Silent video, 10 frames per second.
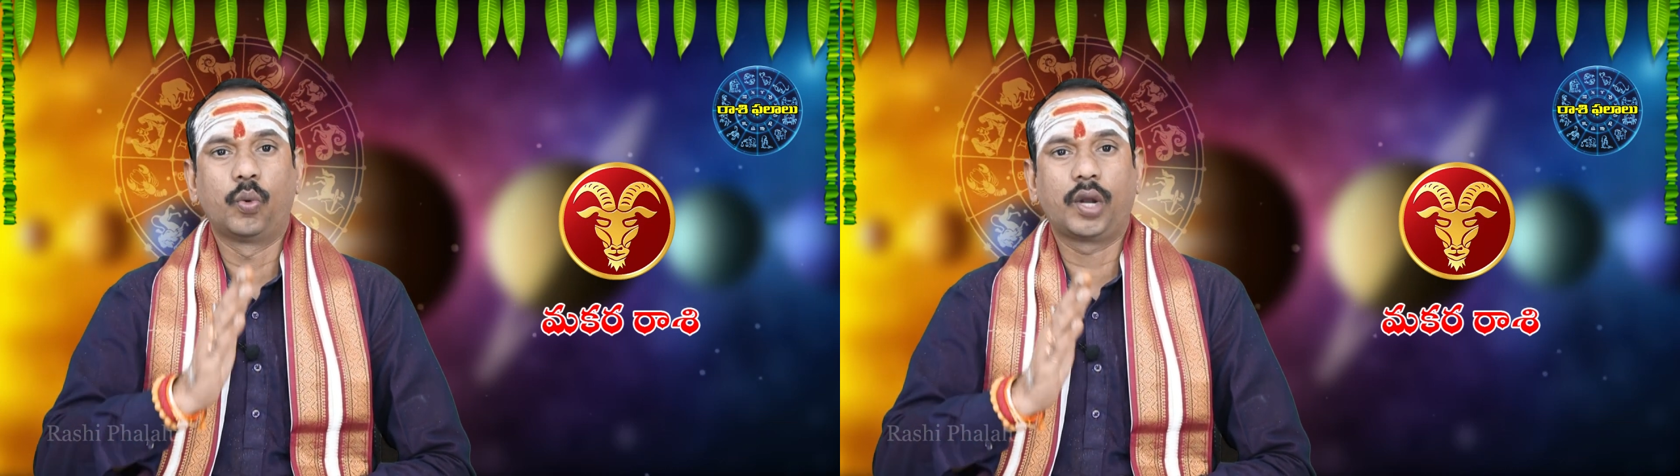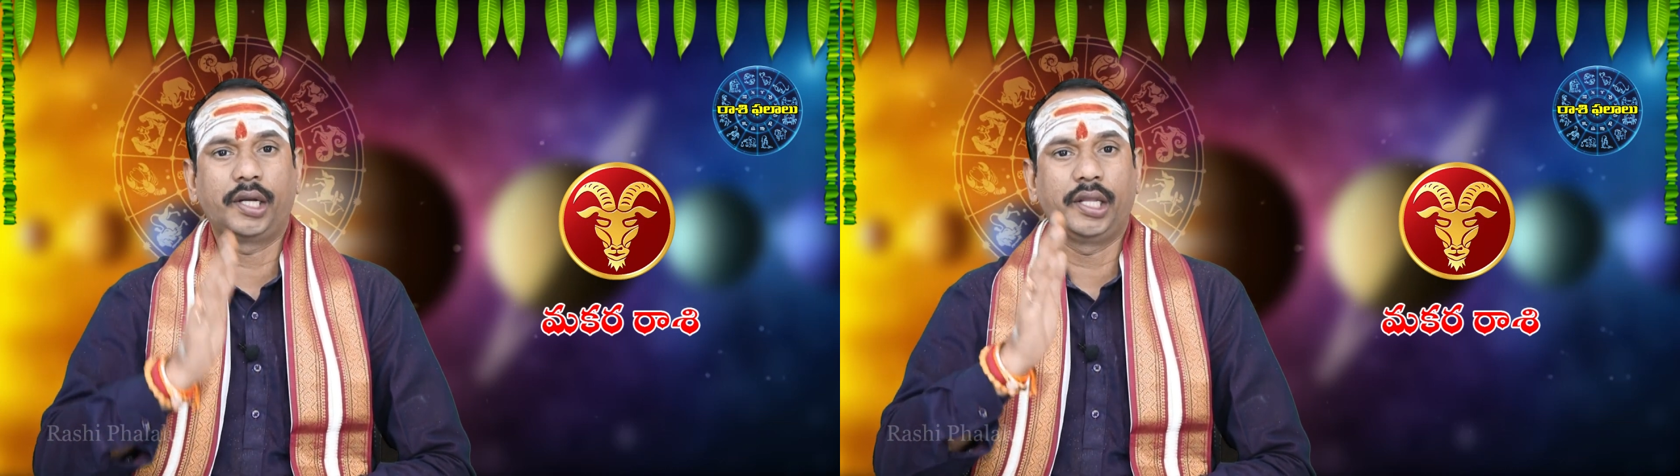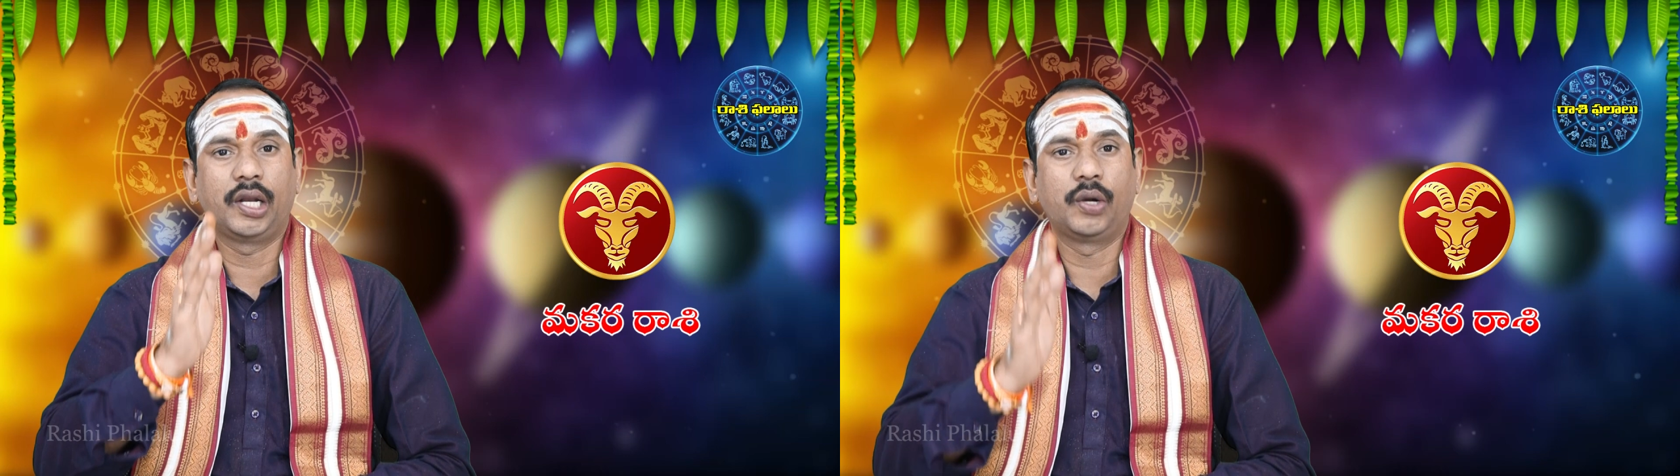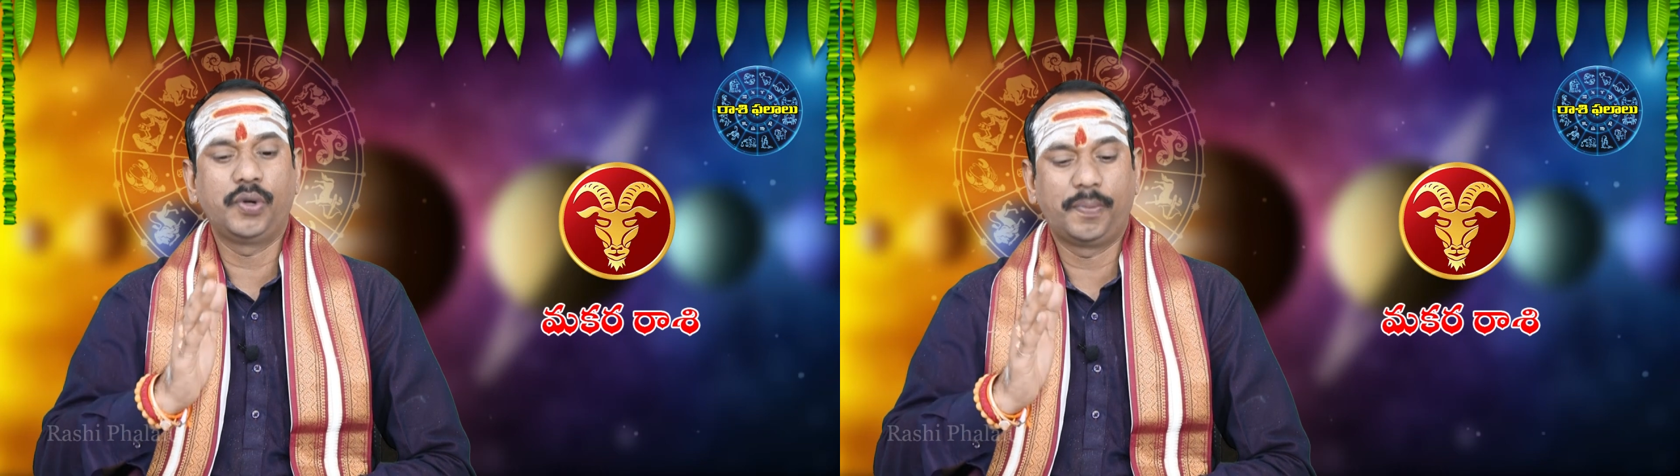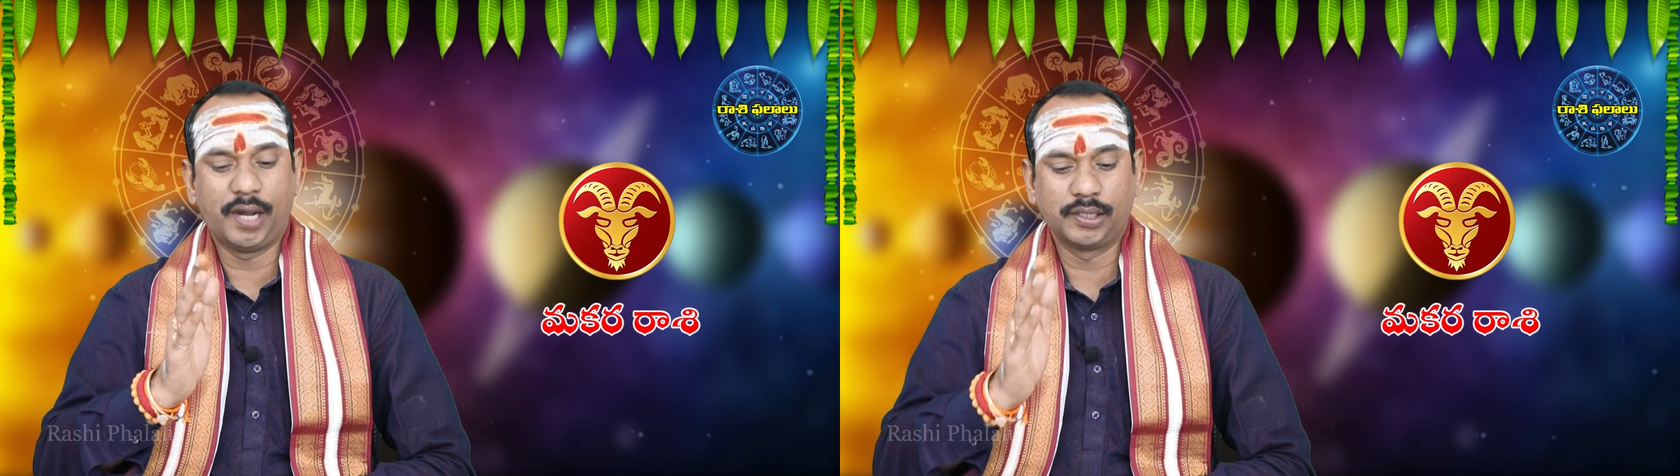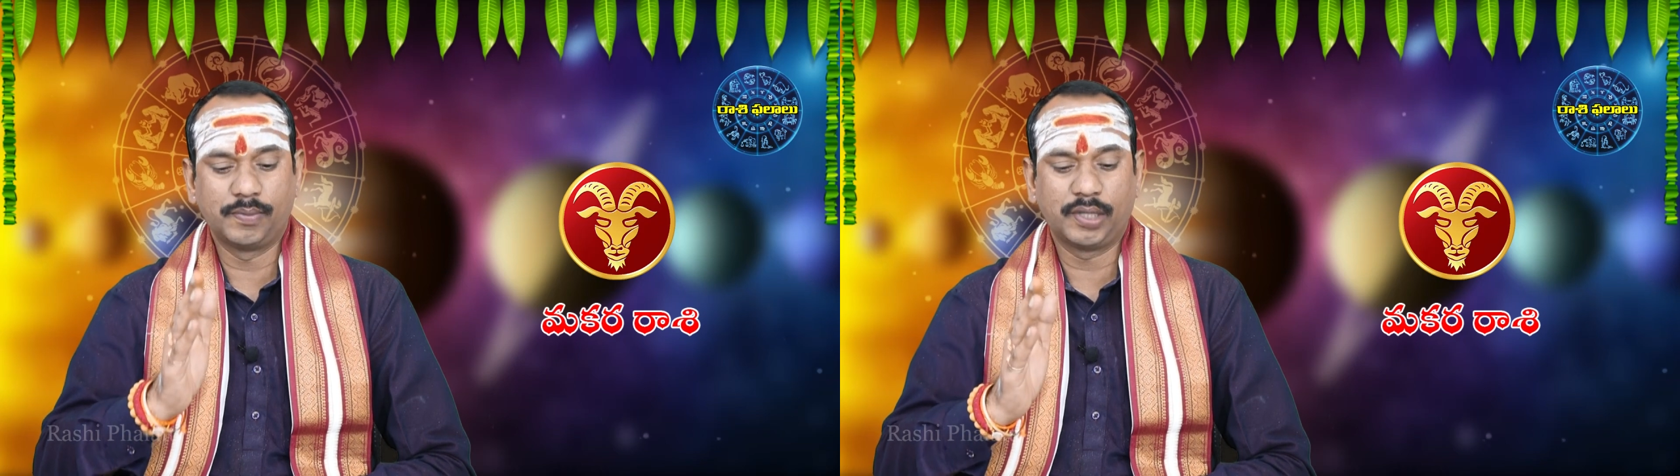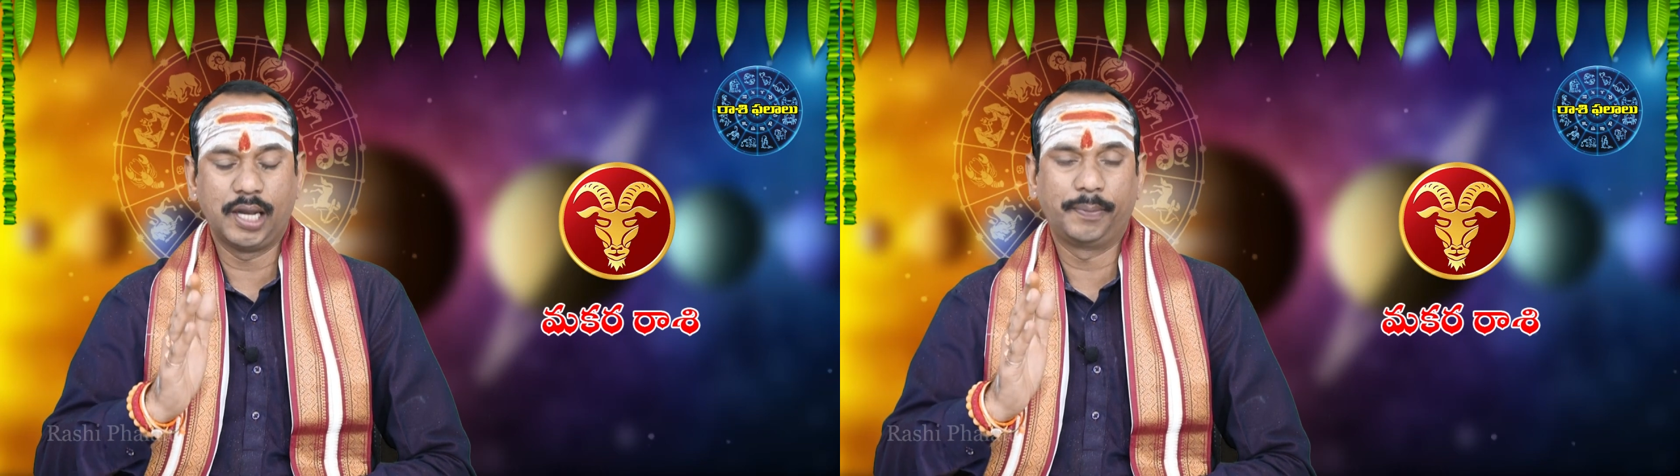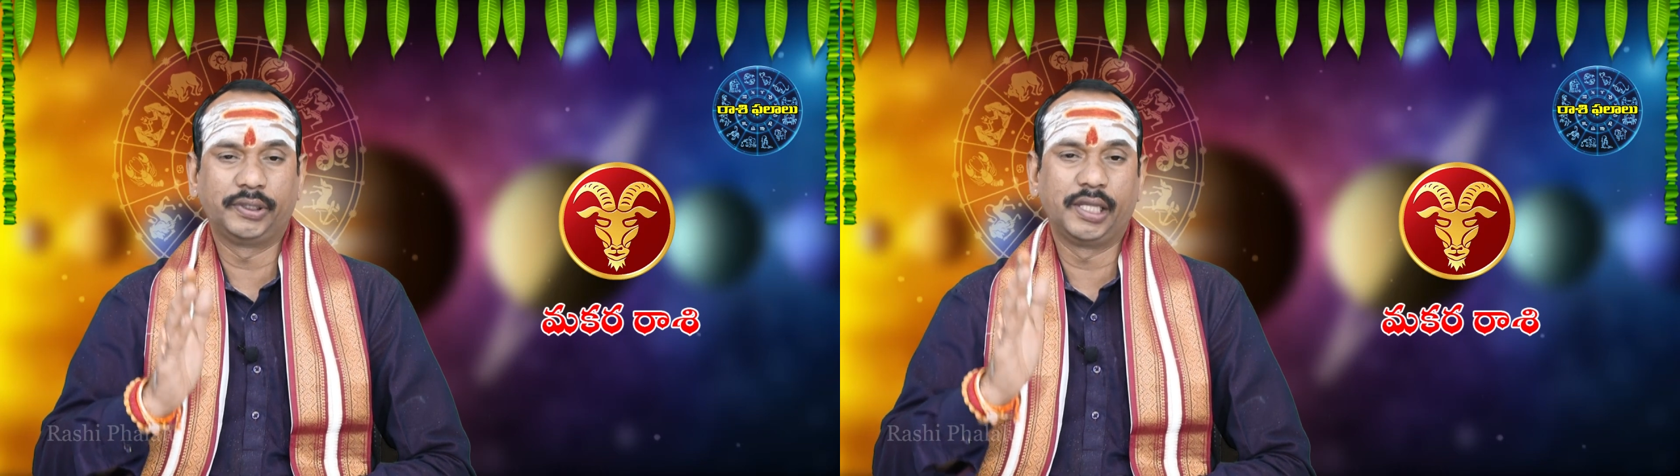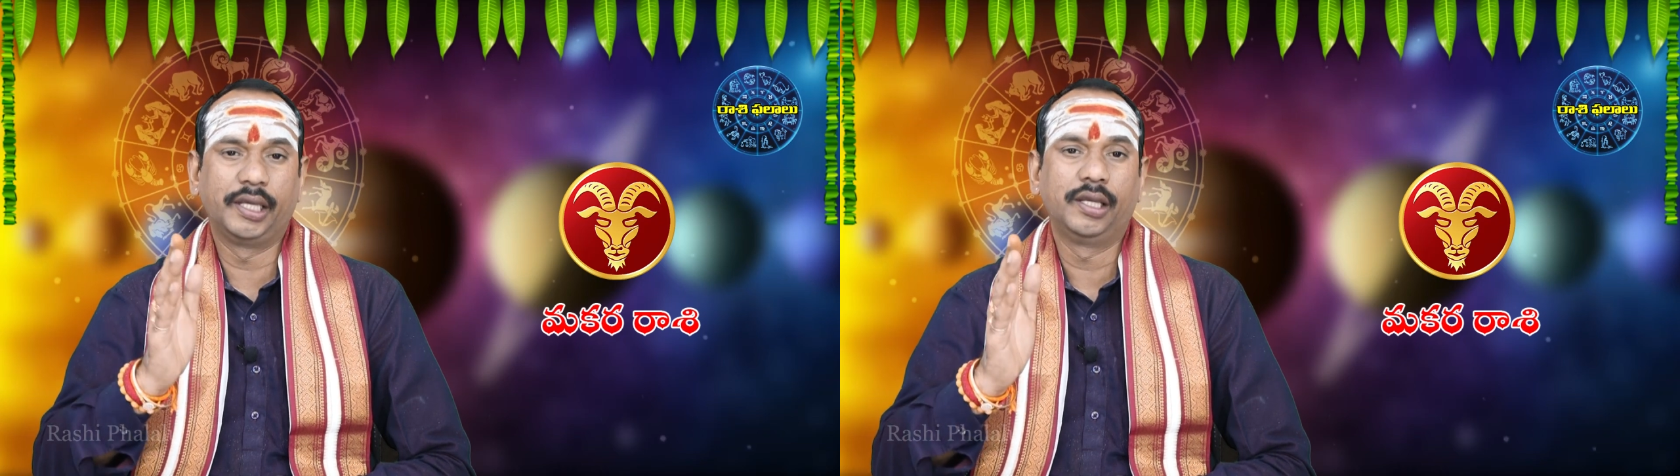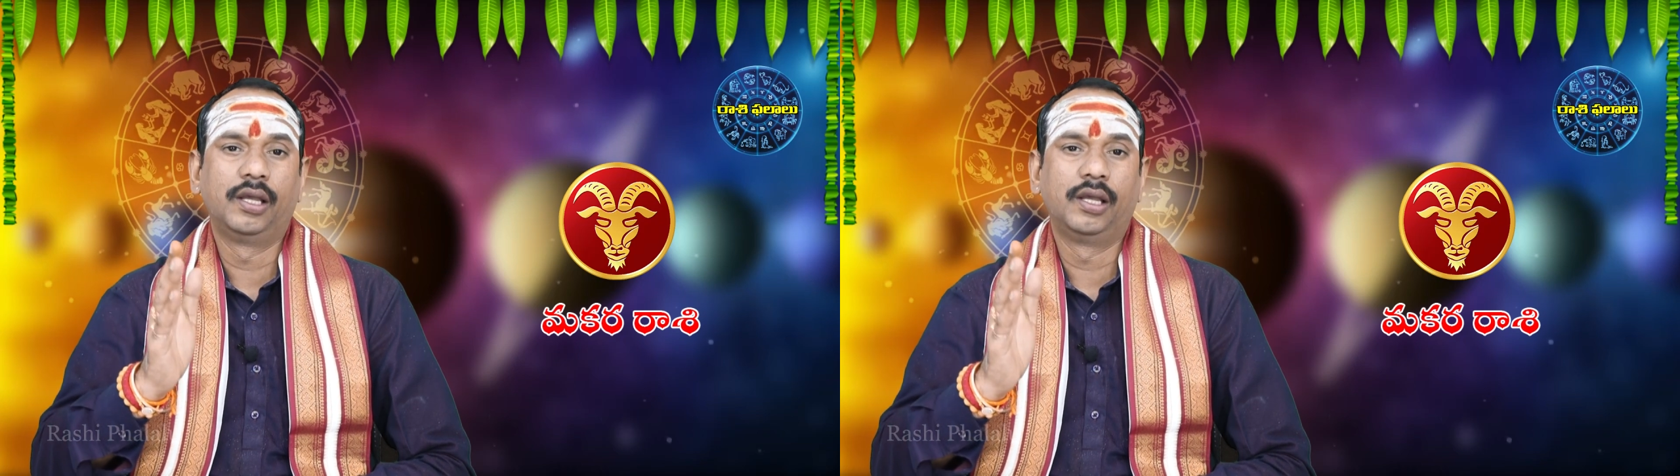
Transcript: ఒకటి రెండు పాదములు కలిపితే